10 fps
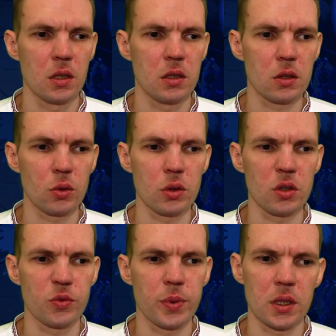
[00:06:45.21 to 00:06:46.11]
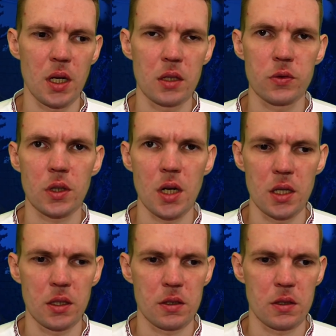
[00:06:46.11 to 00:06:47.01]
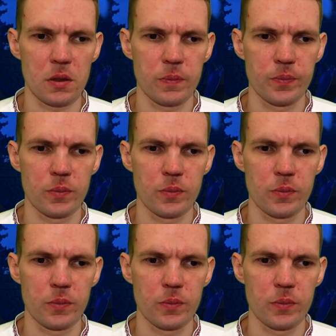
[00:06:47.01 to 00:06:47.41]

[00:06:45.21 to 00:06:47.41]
Никто не впадает в крайности –